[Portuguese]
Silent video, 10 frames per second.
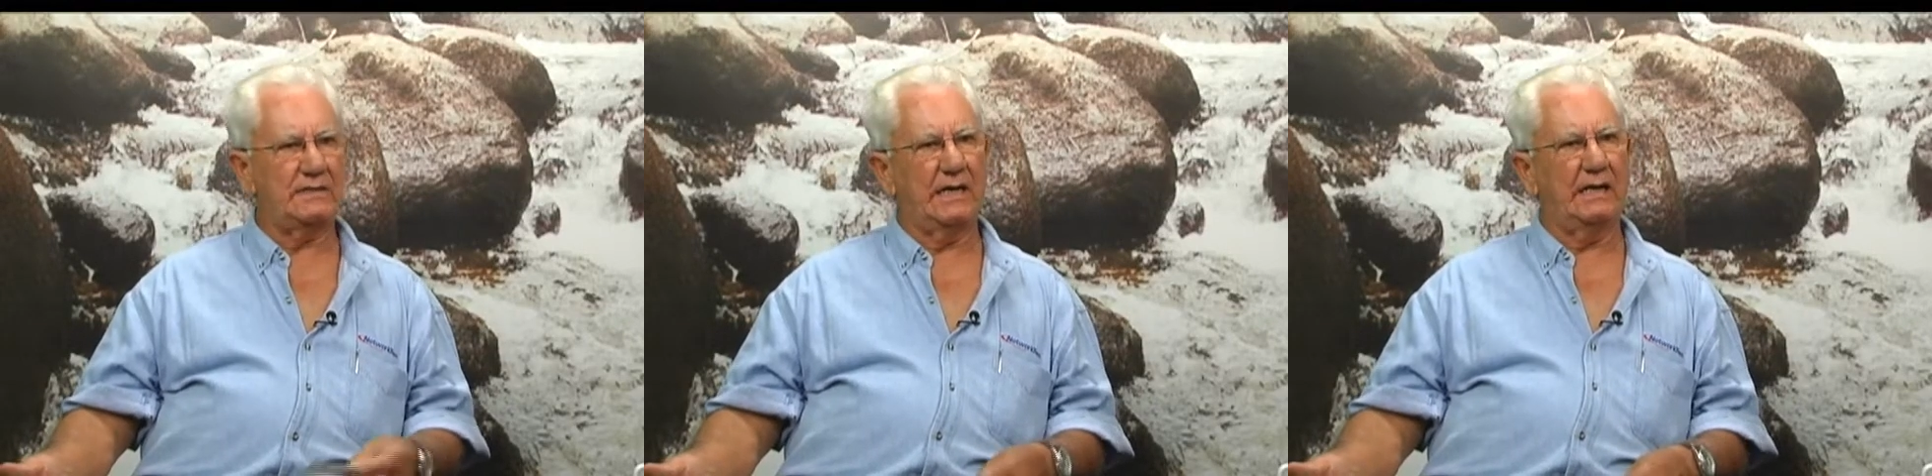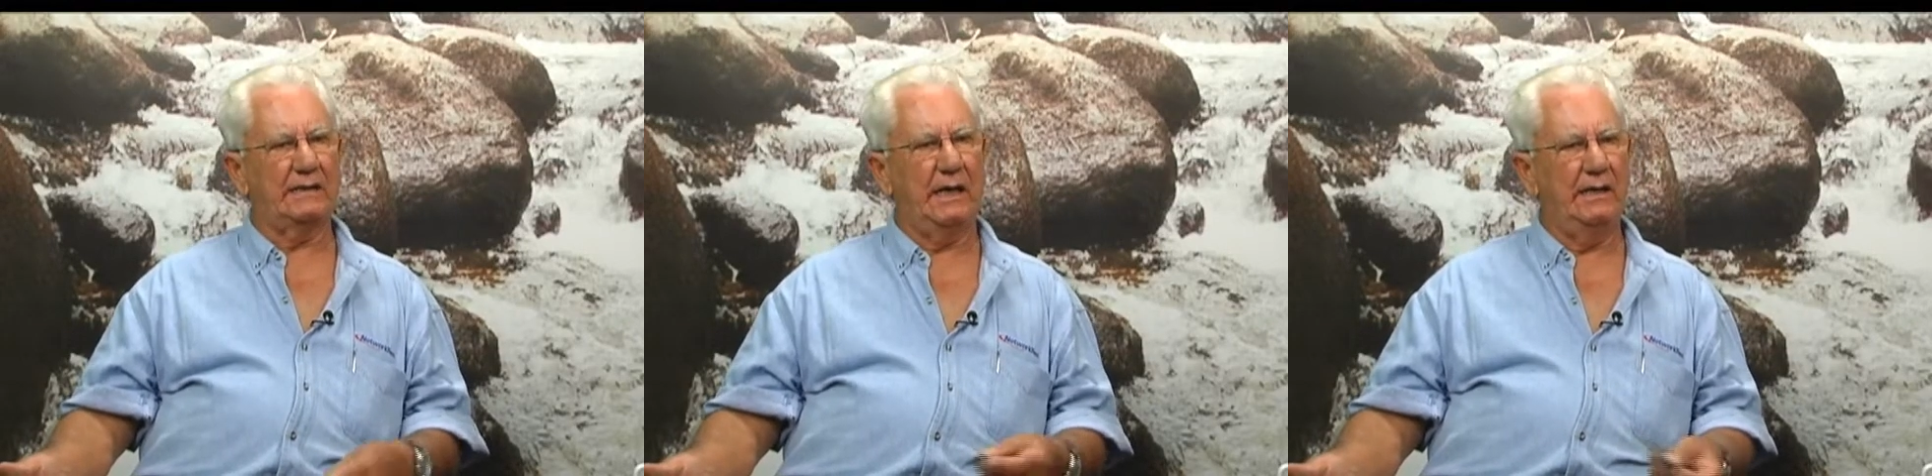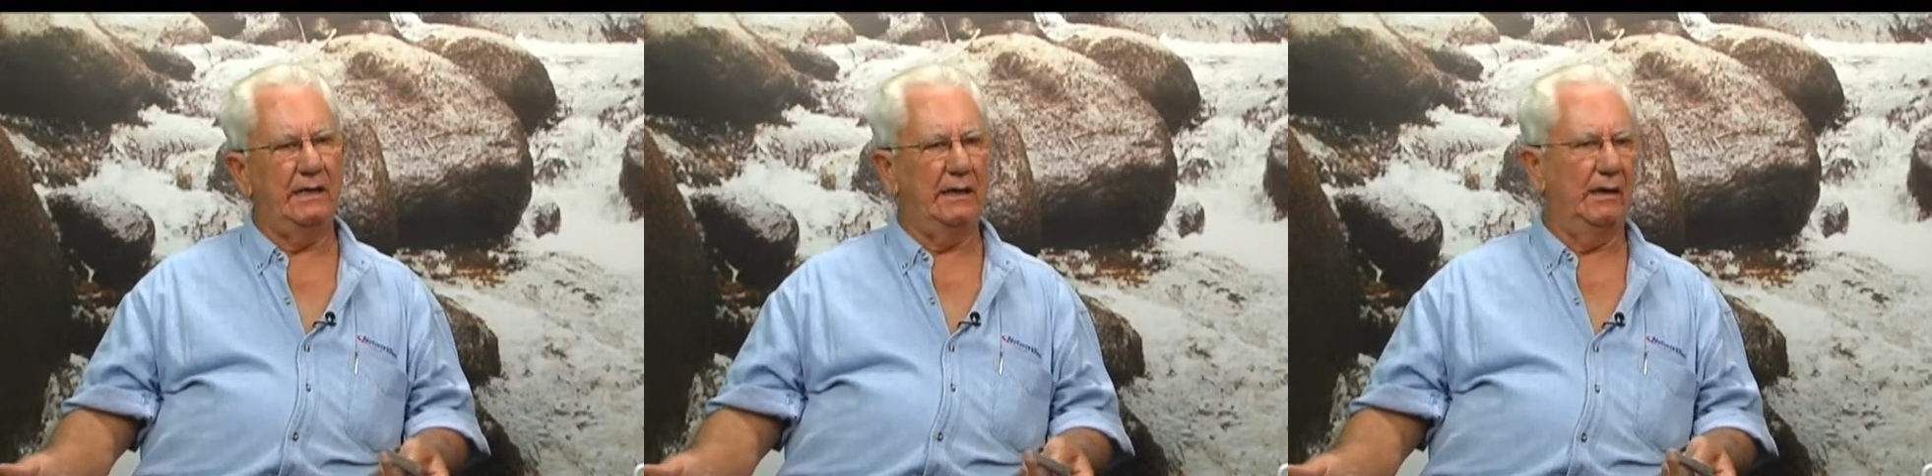à
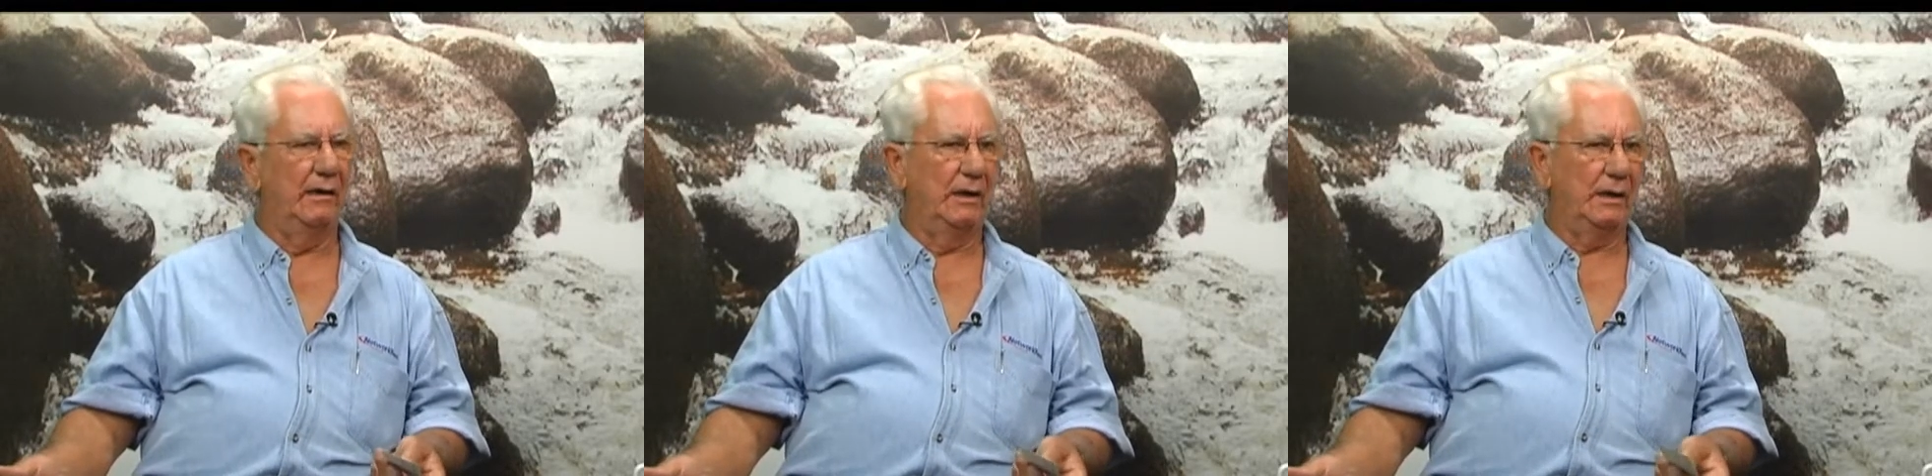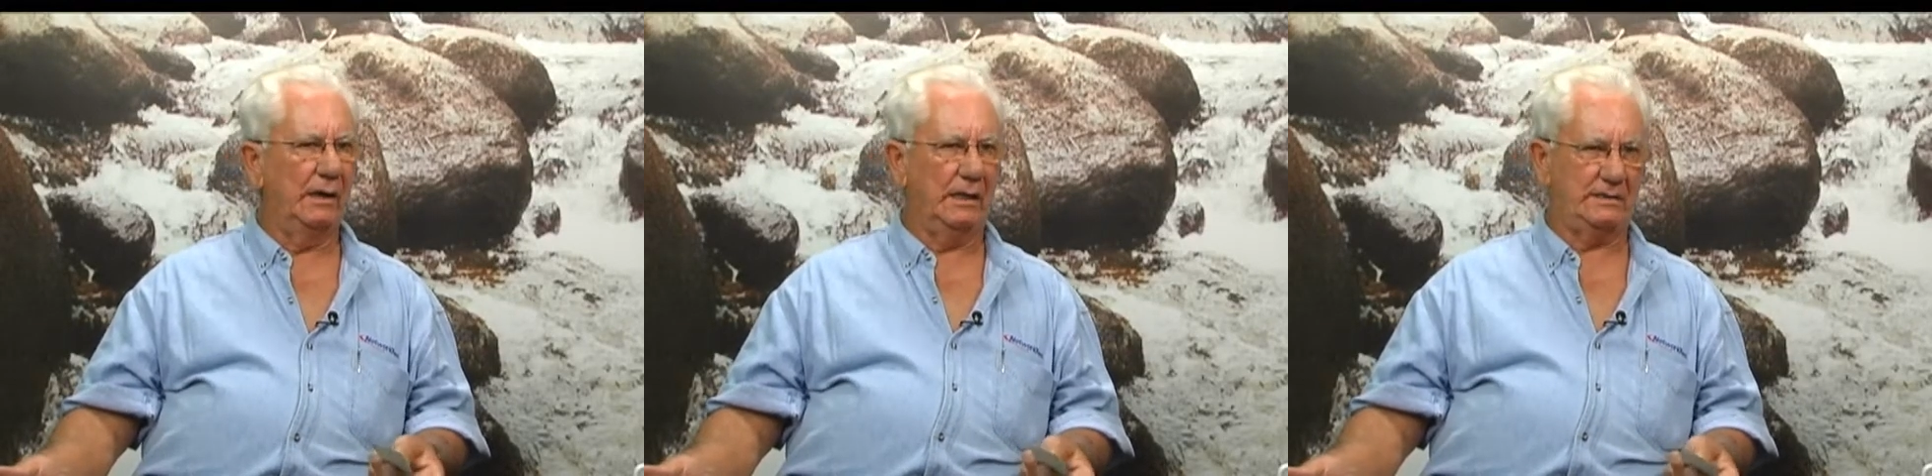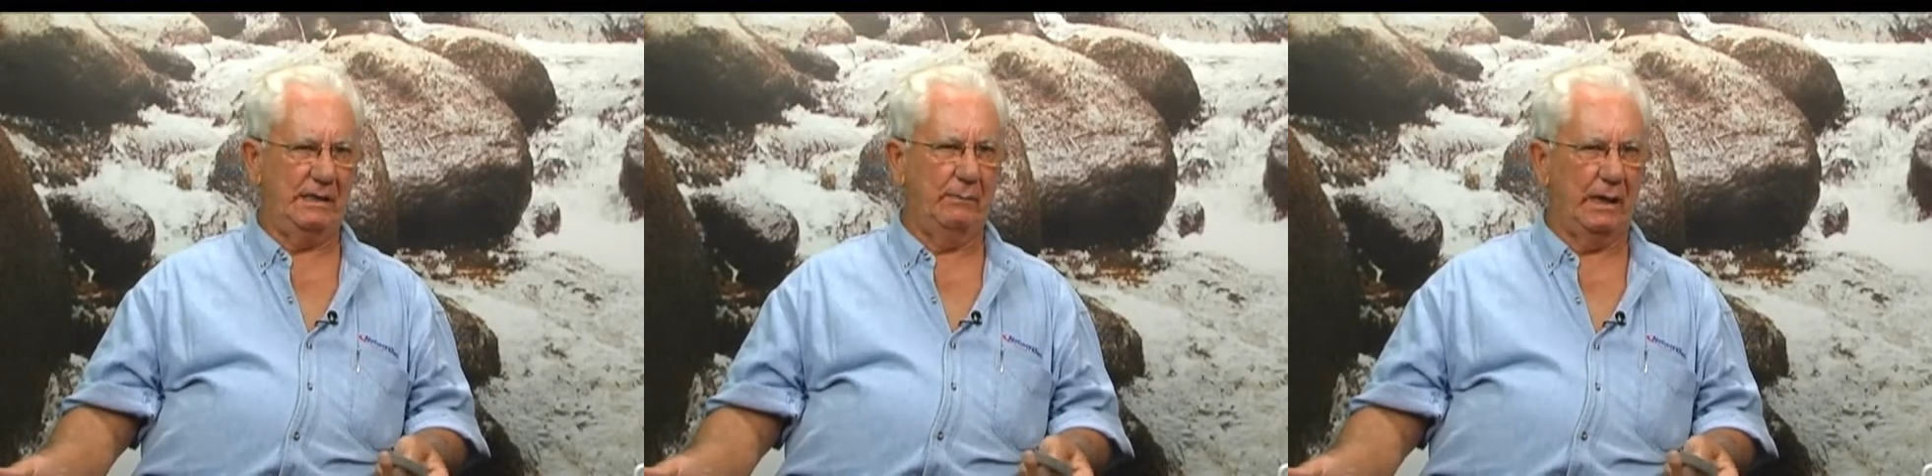Secretaria, à
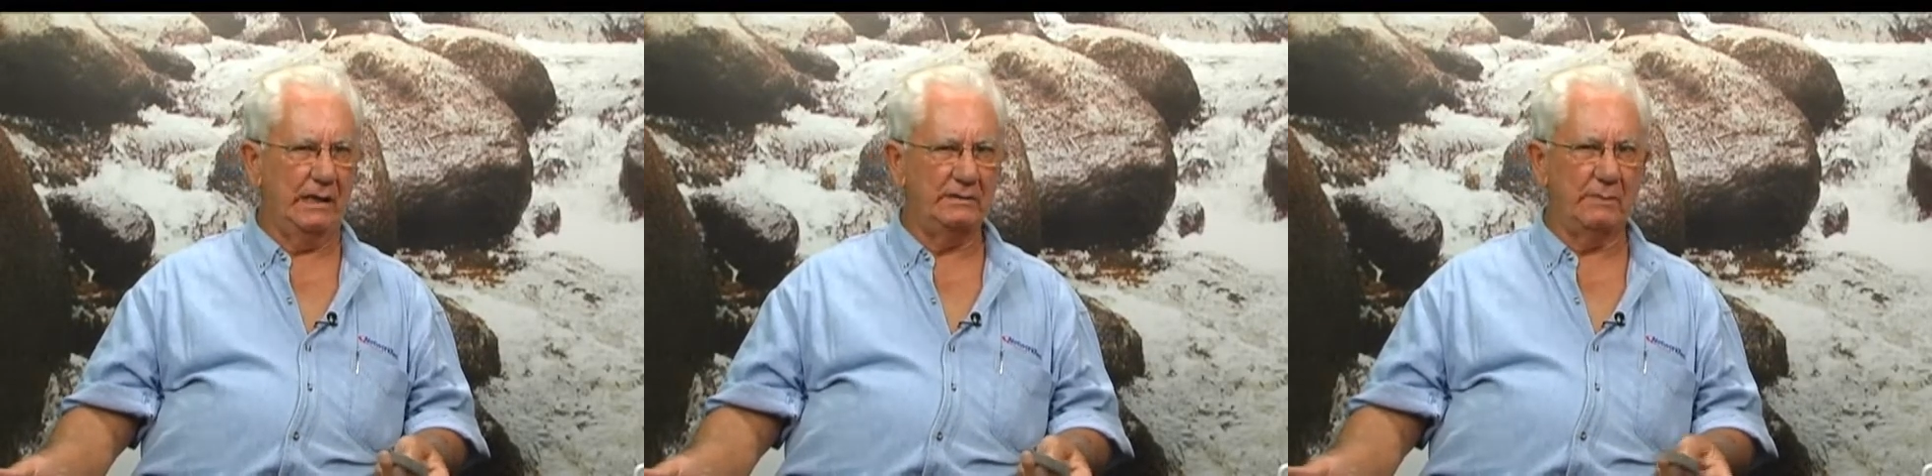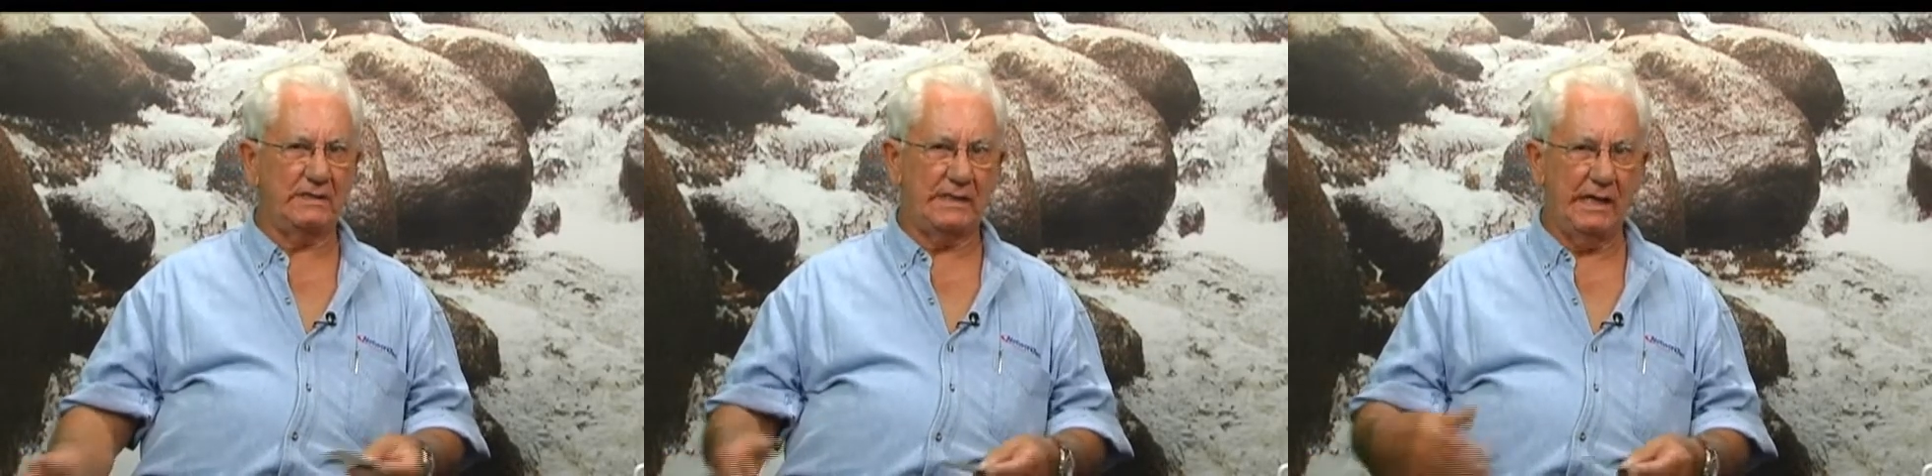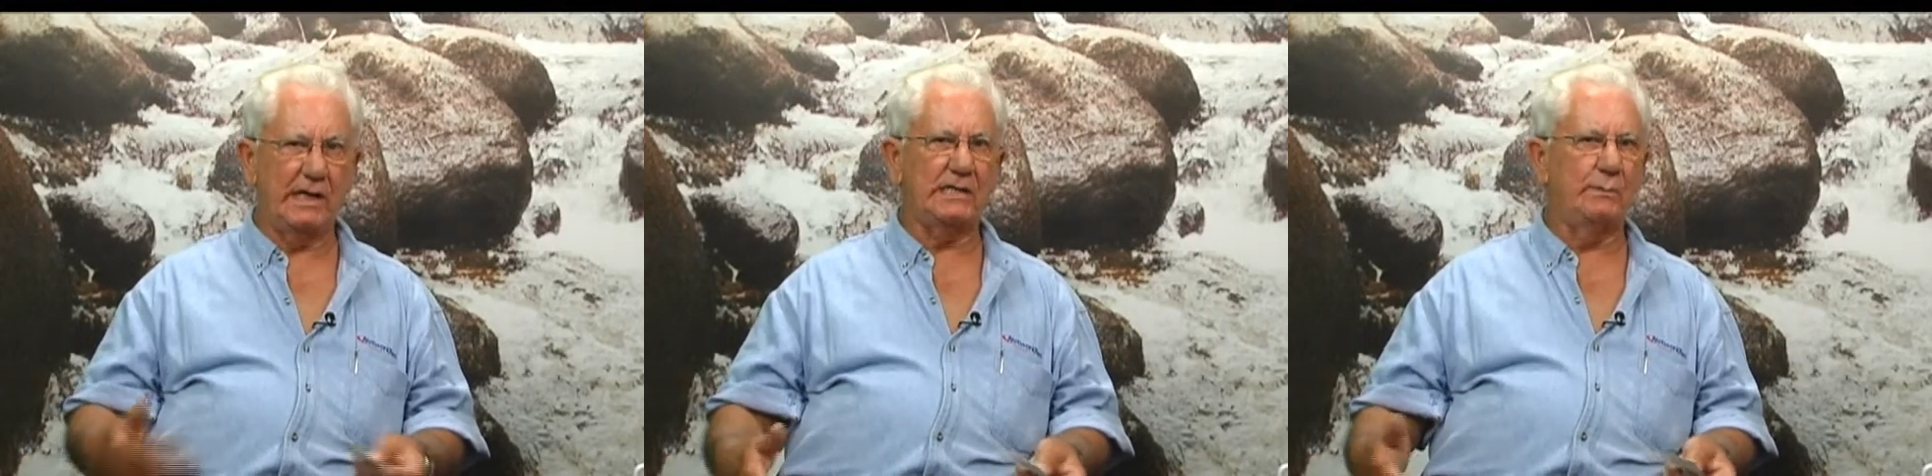SEMAD, mas
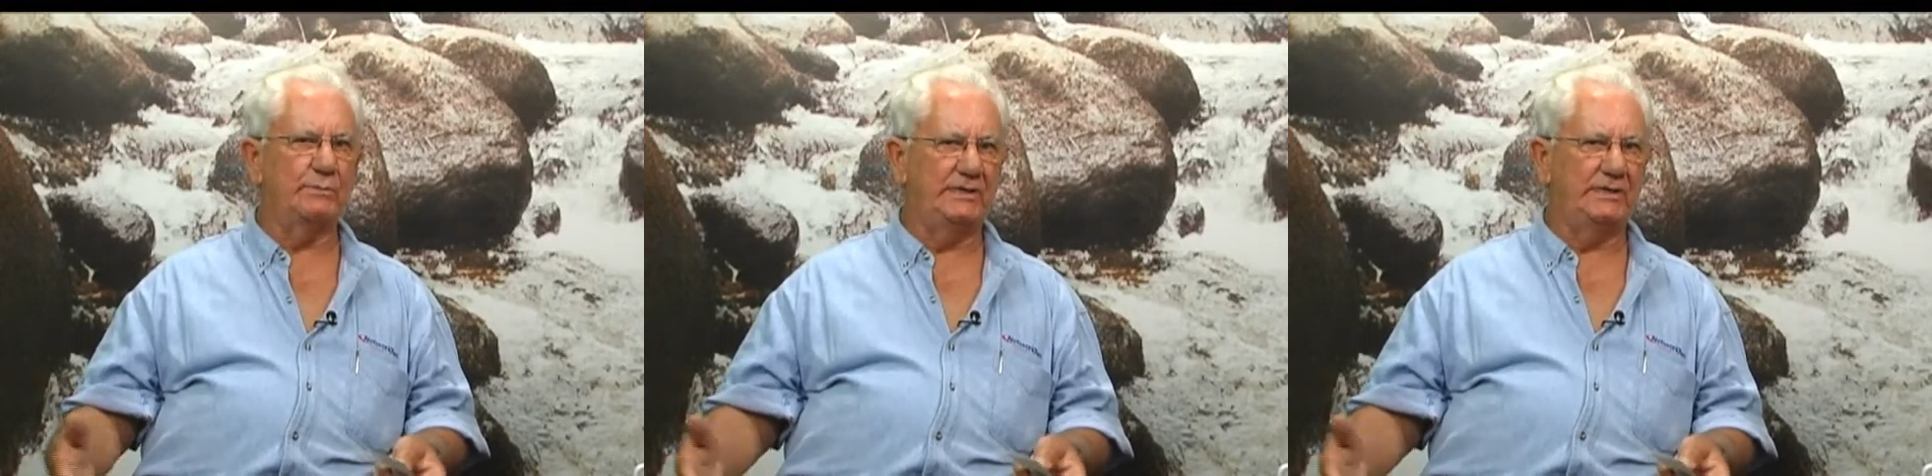tem que,